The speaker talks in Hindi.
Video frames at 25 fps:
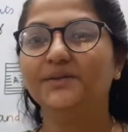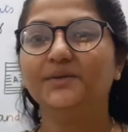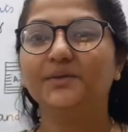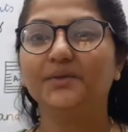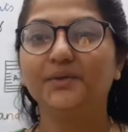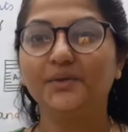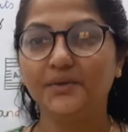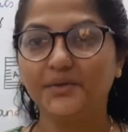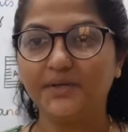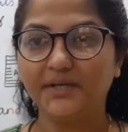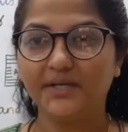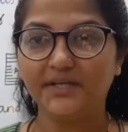
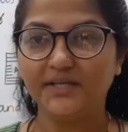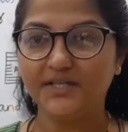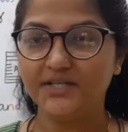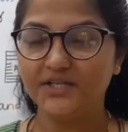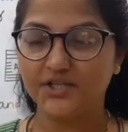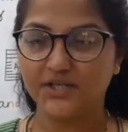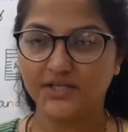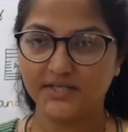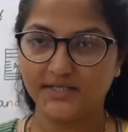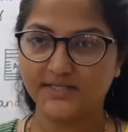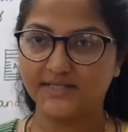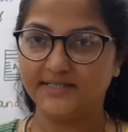दोनों
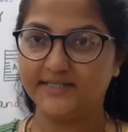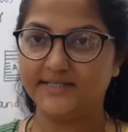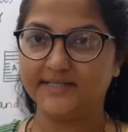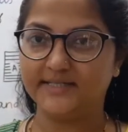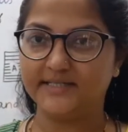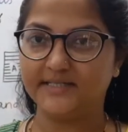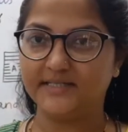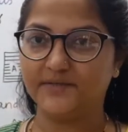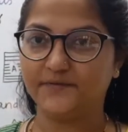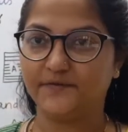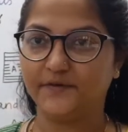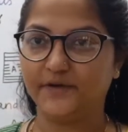कंडीशन अगर
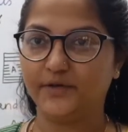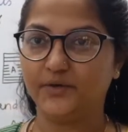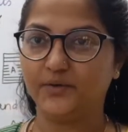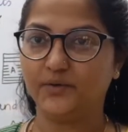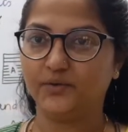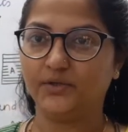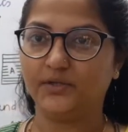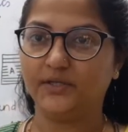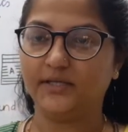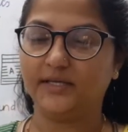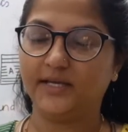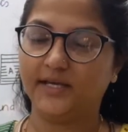सेटिस्फाई
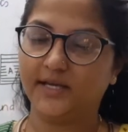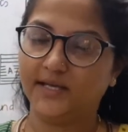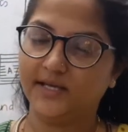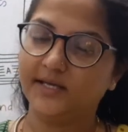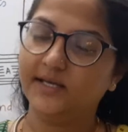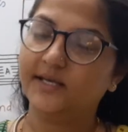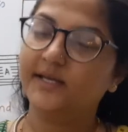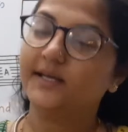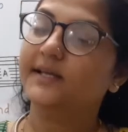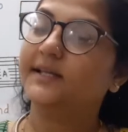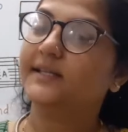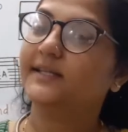होती है
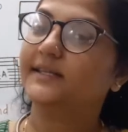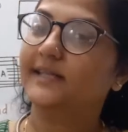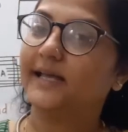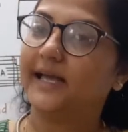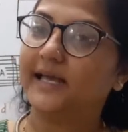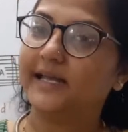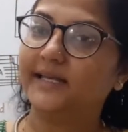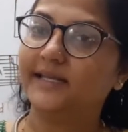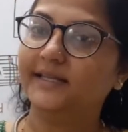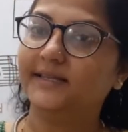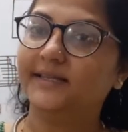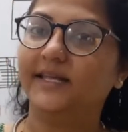
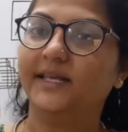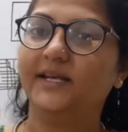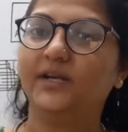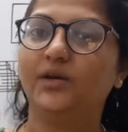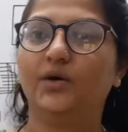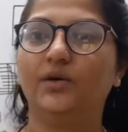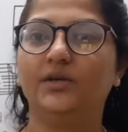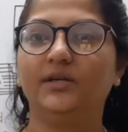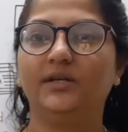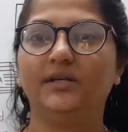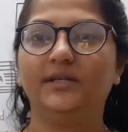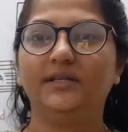देन एंड देन
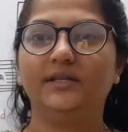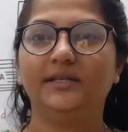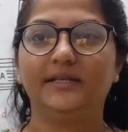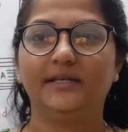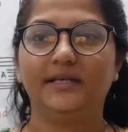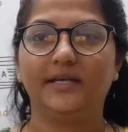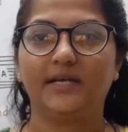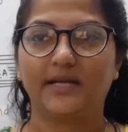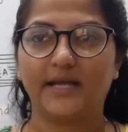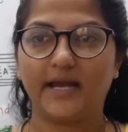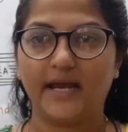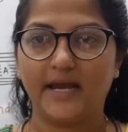ओनली
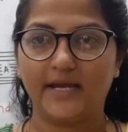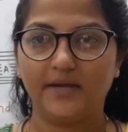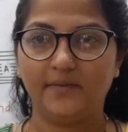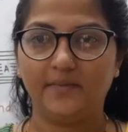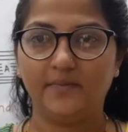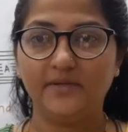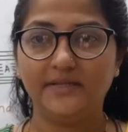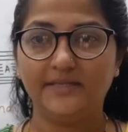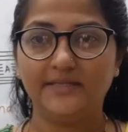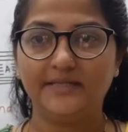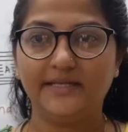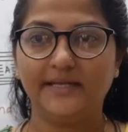इट कैन
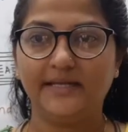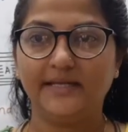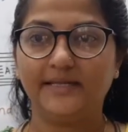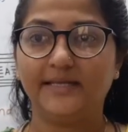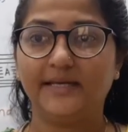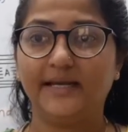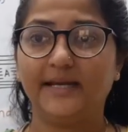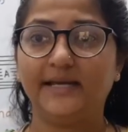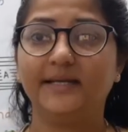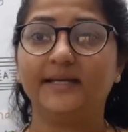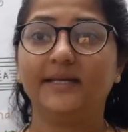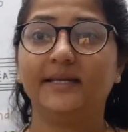बी से
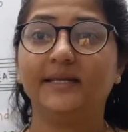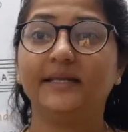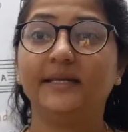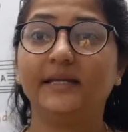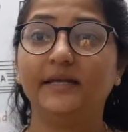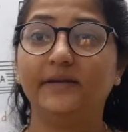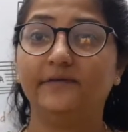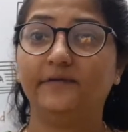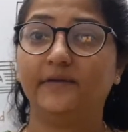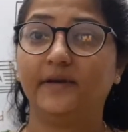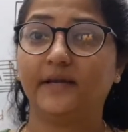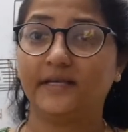दैट कि
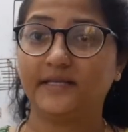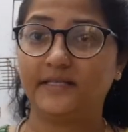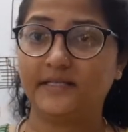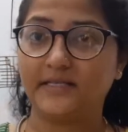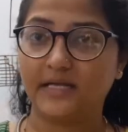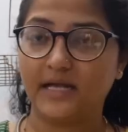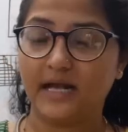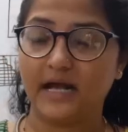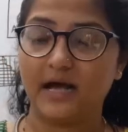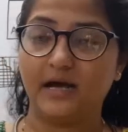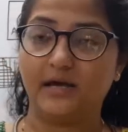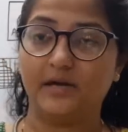
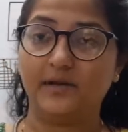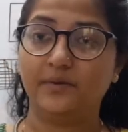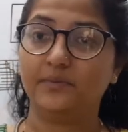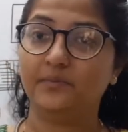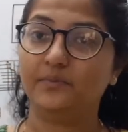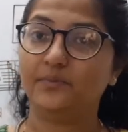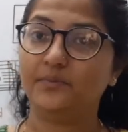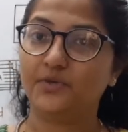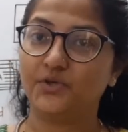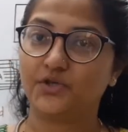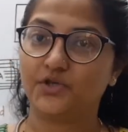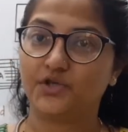इवेंट्स आर
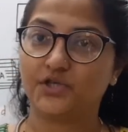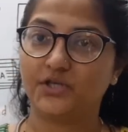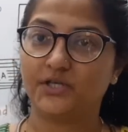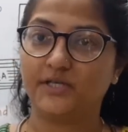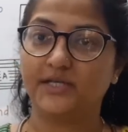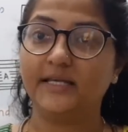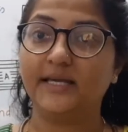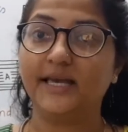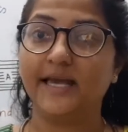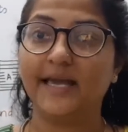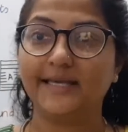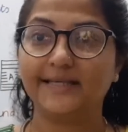
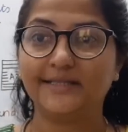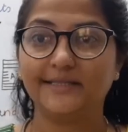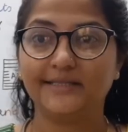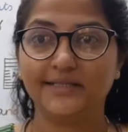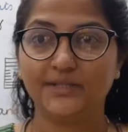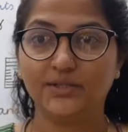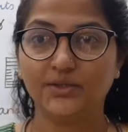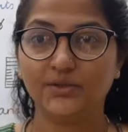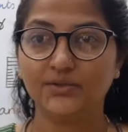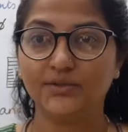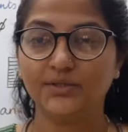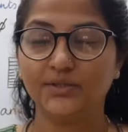म्यूचुअली
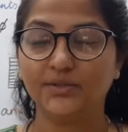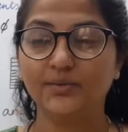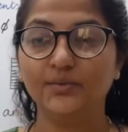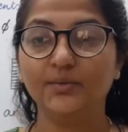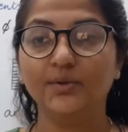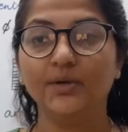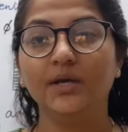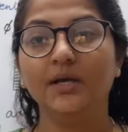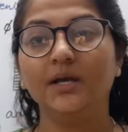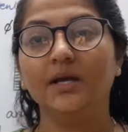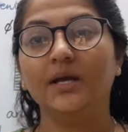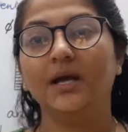एक्सक्लूसिव
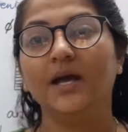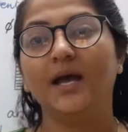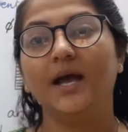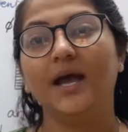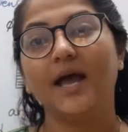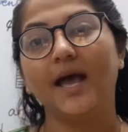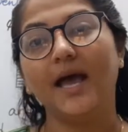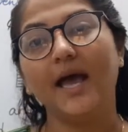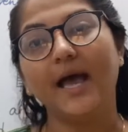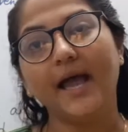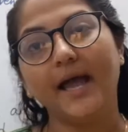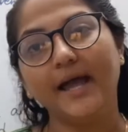
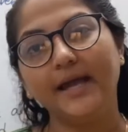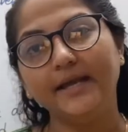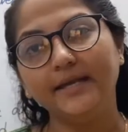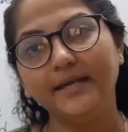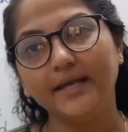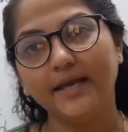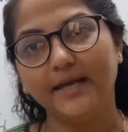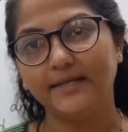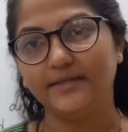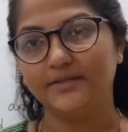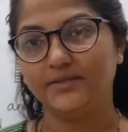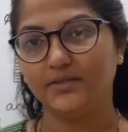एंड
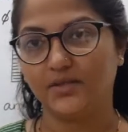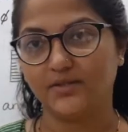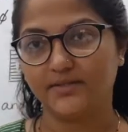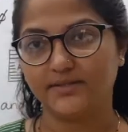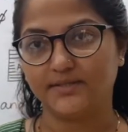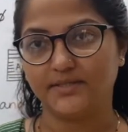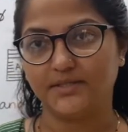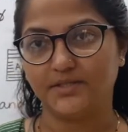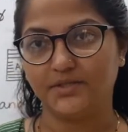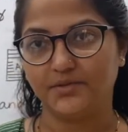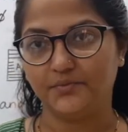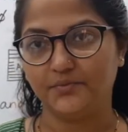
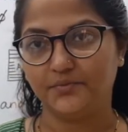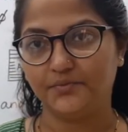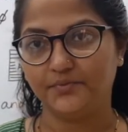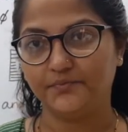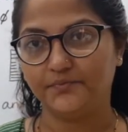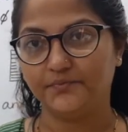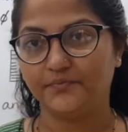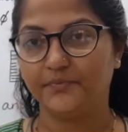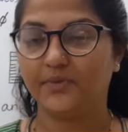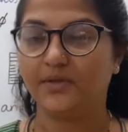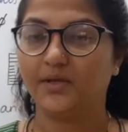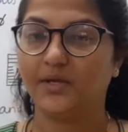एग्जॉस्टिव
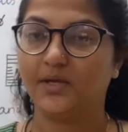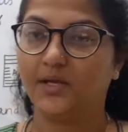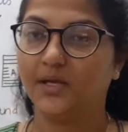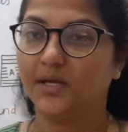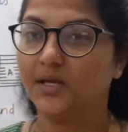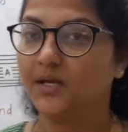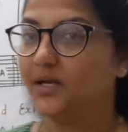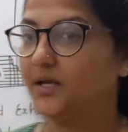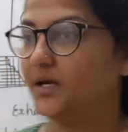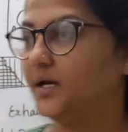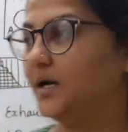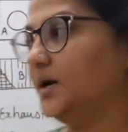
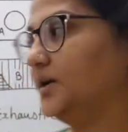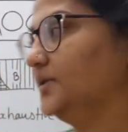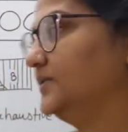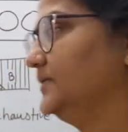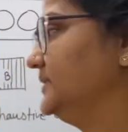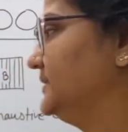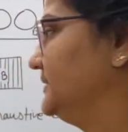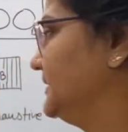हाउ